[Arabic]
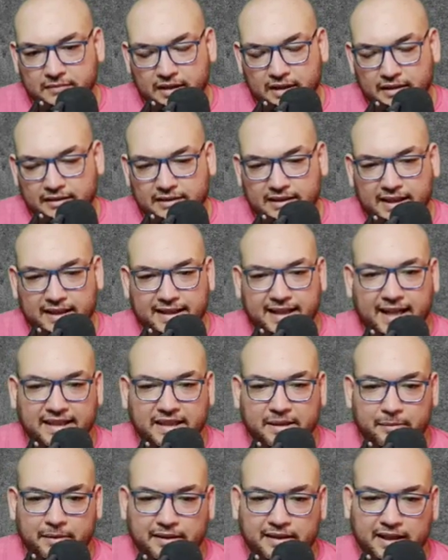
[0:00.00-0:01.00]
انت
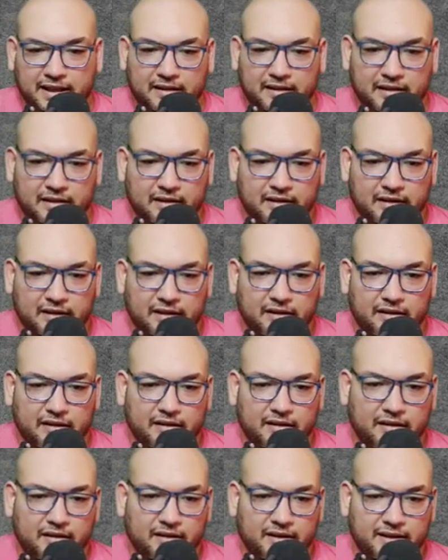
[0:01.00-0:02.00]
رجعت بيدق
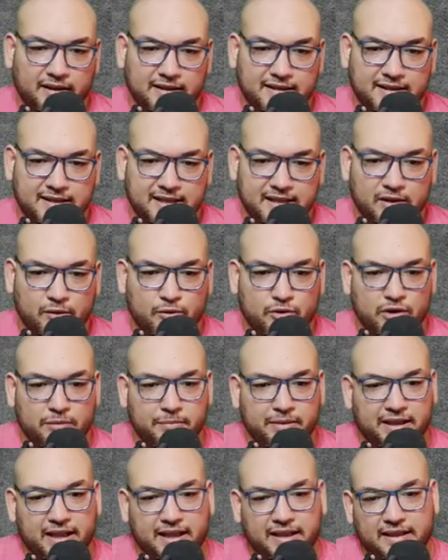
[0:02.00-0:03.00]
آه، السي قصاد
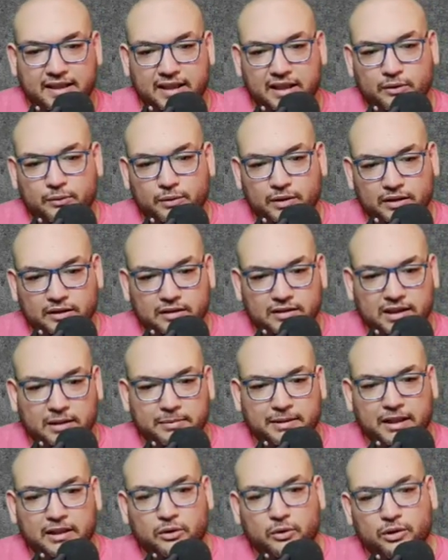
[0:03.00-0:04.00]
بيدق الدي والقطع
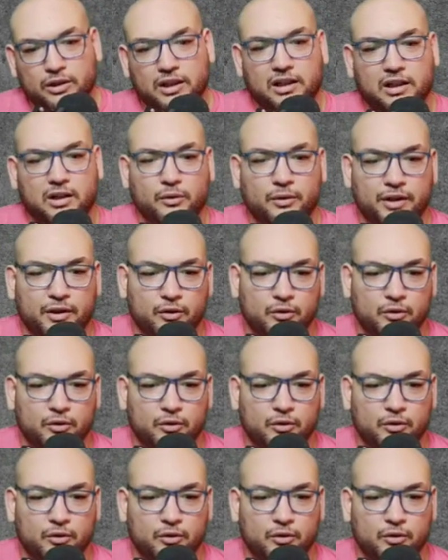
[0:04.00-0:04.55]
بتاعتك كلها قوية